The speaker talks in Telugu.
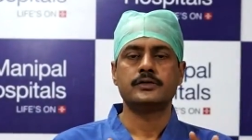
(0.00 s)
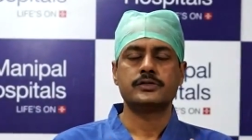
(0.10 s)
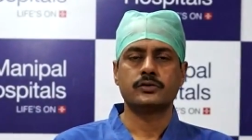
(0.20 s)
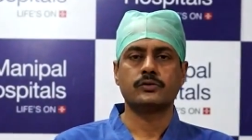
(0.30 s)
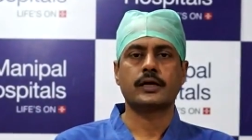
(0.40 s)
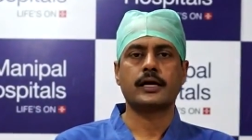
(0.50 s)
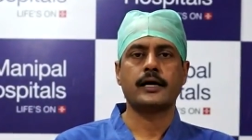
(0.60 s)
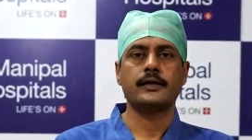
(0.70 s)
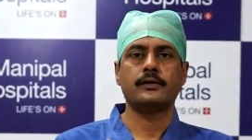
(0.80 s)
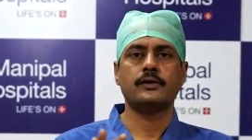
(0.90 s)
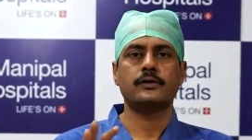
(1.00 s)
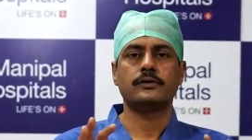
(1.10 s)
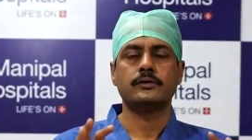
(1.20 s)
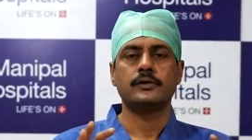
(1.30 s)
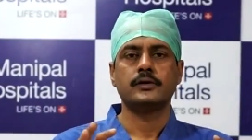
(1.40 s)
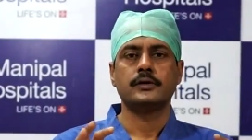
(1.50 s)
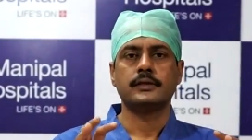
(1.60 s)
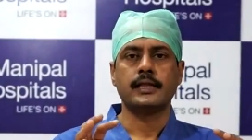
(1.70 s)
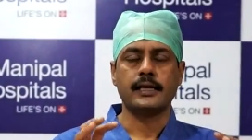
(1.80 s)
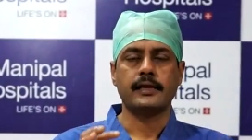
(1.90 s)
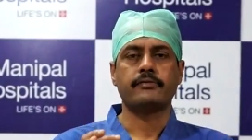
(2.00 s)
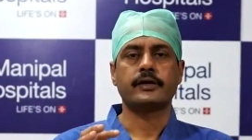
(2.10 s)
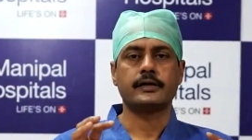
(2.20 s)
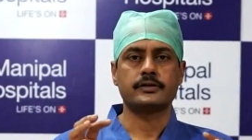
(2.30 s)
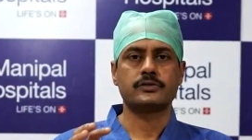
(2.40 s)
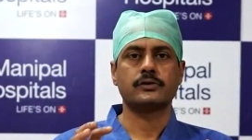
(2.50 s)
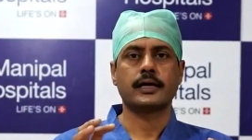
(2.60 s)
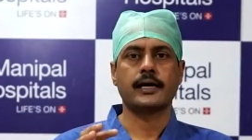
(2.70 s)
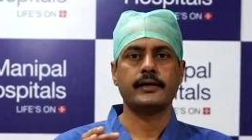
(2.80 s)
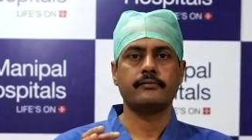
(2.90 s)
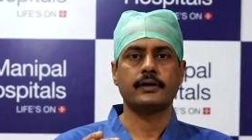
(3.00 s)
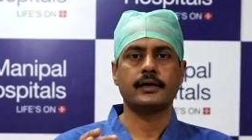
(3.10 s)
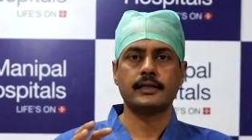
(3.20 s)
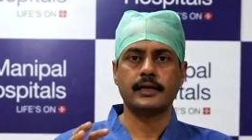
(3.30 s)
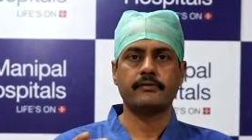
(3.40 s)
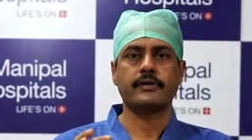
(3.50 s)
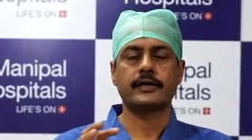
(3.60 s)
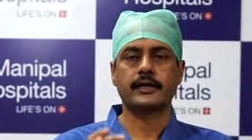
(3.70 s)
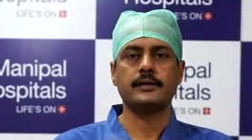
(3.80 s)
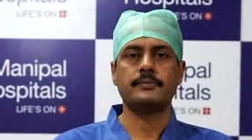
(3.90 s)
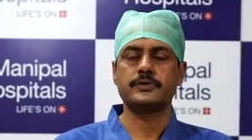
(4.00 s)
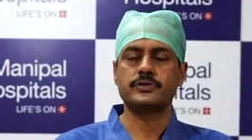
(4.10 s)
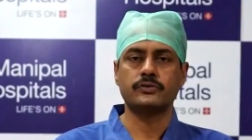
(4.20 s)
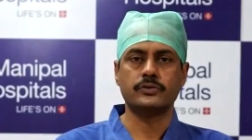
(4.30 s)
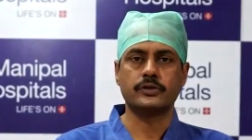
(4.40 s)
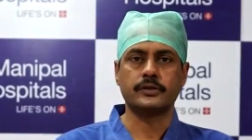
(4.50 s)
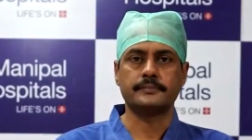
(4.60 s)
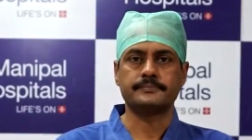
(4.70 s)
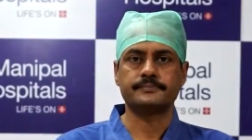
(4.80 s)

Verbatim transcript: స్థూలకాయంలో దాని ఎఫెక్ట్ స్థూలకాయం వల్ల దాని ఎఫెక్ట్ కనిపిస్తూ ఉంటుంది